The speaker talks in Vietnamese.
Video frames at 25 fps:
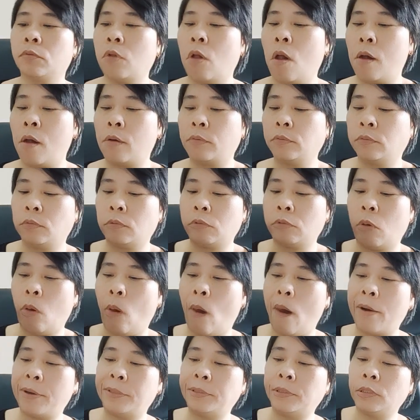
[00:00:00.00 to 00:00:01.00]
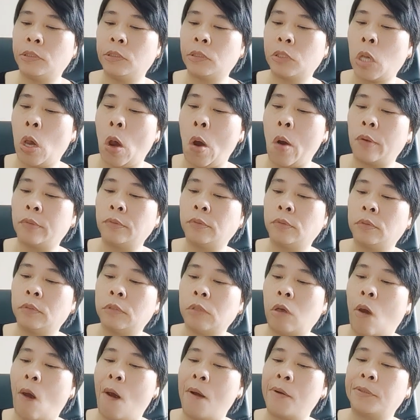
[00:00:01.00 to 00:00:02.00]
của quý tiếp theo quý
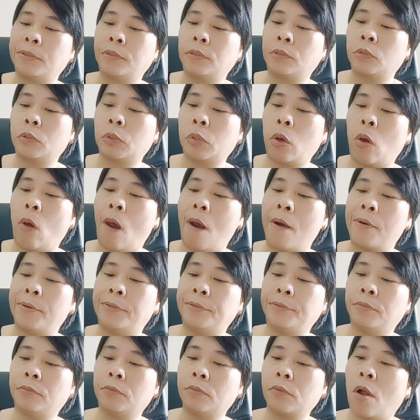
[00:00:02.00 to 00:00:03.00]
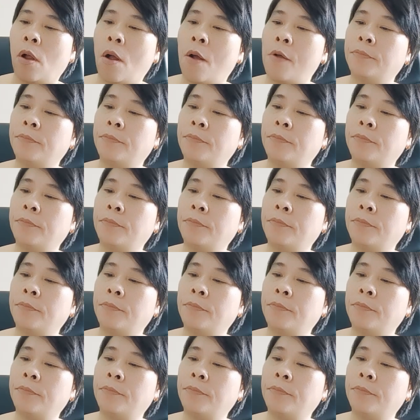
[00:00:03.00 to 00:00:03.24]
phát sinh nghĩa vụ thuế